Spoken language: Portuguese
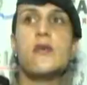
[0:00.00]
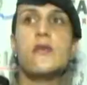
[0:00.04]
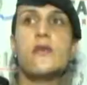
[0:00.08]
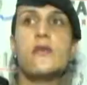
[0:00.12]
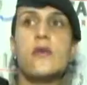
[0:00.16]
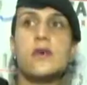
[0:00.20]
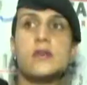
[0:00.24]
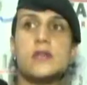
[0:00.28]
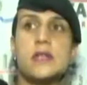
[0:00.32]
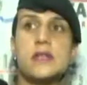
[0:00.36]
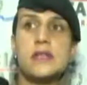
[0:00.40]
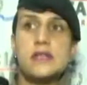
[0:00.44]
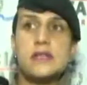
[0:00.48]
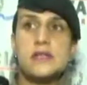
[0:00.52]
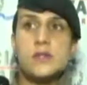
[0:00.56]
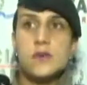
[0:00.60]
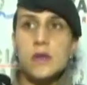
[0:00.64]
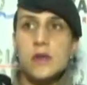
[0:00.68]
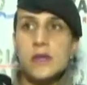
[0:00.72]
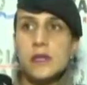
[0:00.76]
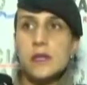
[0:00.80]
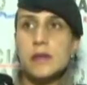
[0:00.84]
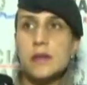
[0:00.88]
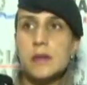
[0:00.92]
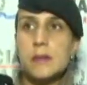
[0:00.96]
Por volta das
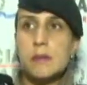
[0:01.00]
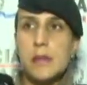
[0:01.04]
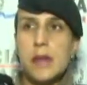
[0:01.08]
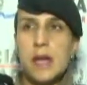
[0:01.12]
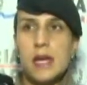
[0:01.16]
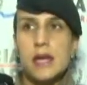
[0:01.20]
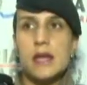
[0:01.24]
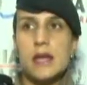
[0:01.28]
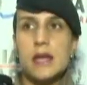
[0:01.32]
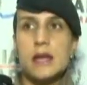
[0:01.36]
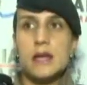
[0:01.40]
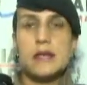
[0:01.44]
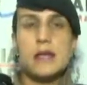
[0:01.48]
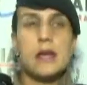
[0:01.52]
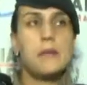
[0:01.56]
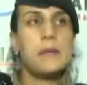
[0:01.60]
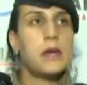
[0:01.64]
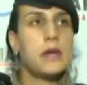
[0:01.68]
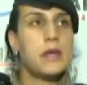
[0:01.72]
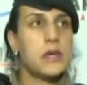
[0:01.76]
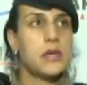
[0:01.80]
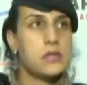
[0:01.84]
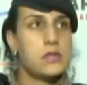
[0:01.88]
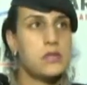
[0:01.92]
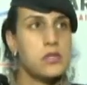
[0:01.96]
8 e meia da
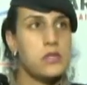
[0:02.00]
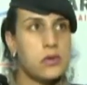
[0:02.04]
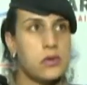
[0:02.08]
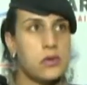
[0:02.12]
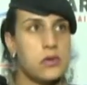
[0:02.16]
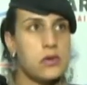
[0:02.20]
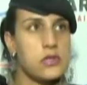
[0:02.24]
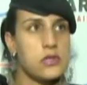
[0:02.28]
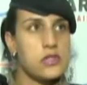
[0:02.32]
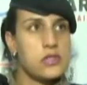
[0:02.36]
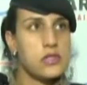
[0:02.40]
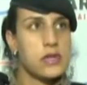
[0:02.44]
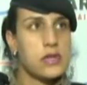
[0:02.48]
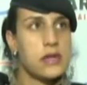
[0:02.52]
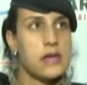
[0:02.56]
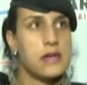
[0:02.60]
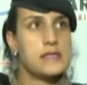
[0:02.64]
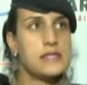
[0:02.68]
manhã de hoje,